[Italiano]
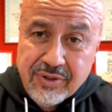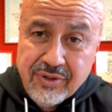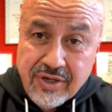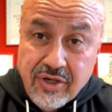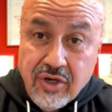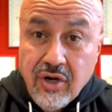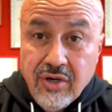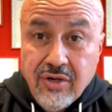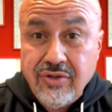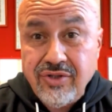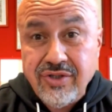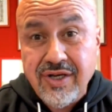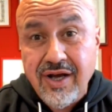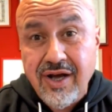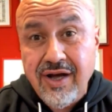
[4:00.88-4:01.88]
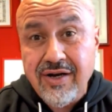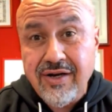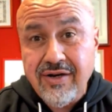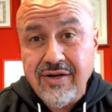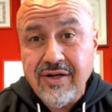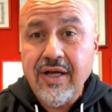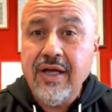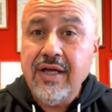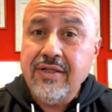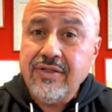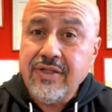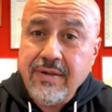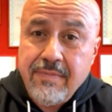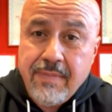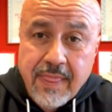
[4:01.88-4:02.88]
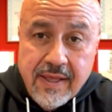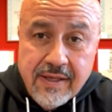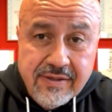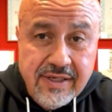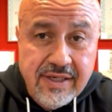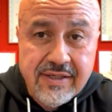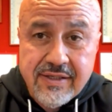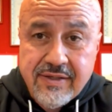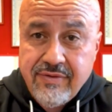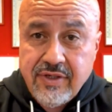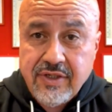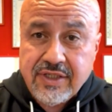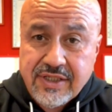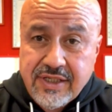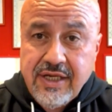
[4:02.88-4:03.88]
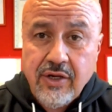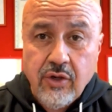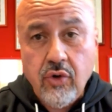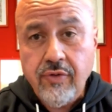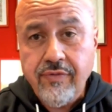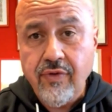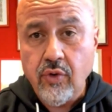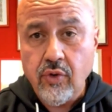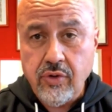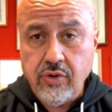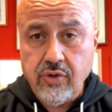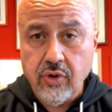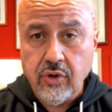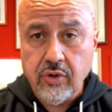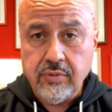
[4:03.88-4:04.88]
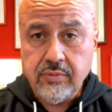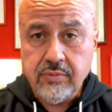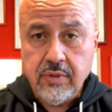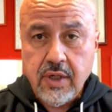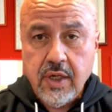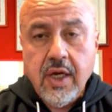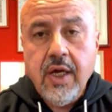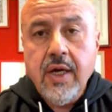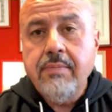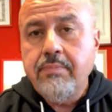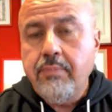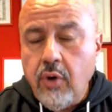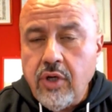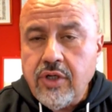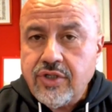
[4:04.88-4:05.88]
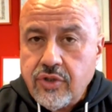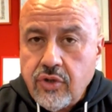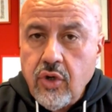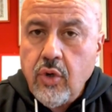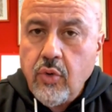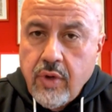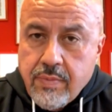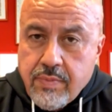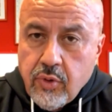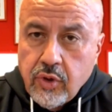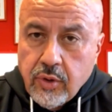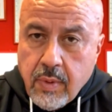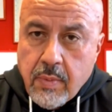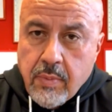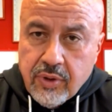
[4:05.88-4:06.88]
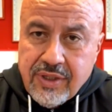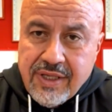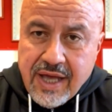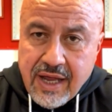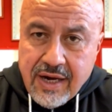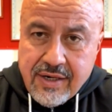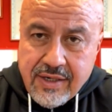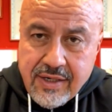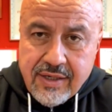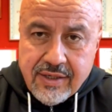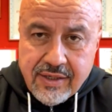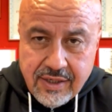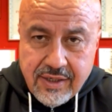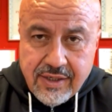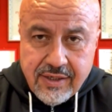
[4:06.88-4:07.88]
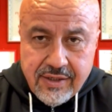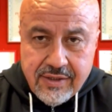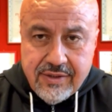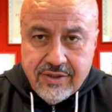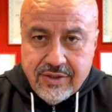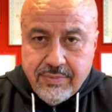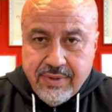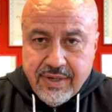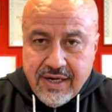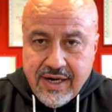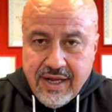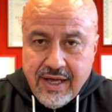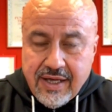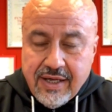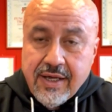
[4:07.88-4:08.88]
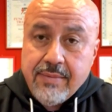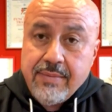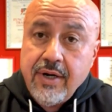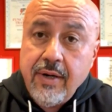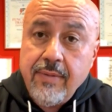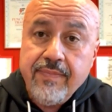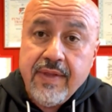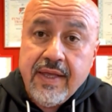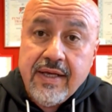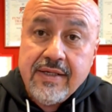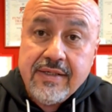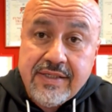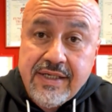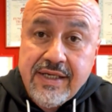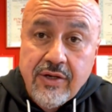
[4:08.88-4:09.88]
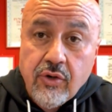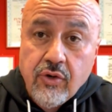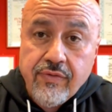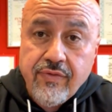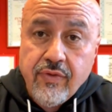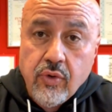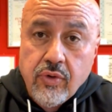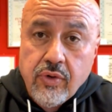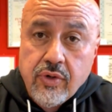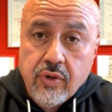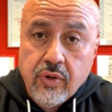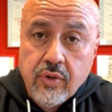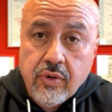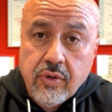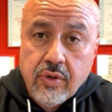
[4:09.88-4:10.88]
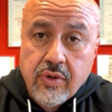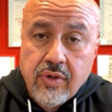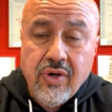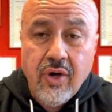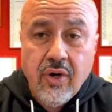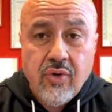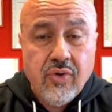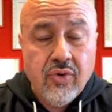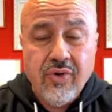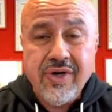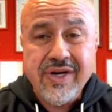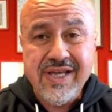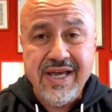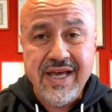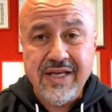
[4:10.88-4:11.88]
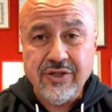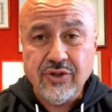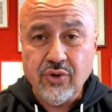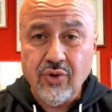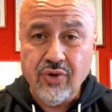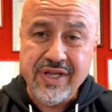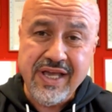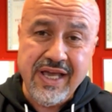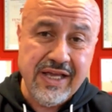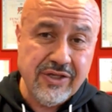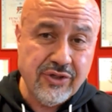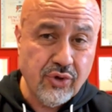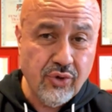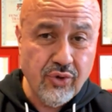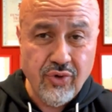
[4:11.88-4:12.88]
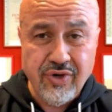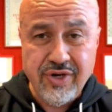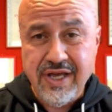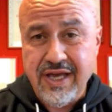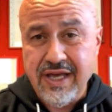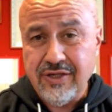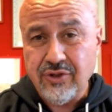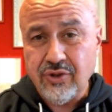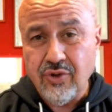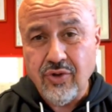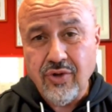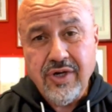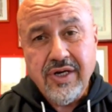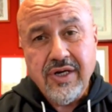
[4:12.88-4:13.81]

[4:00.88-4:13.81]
cioè, non lo so, no. Cioè, eh, eh, sì, lo voglio. Poi se non lo vuoi più dopo un po' di anni eh, eh ti separerai, però sì, lo voglio No, non riesco, riesco, non riesco.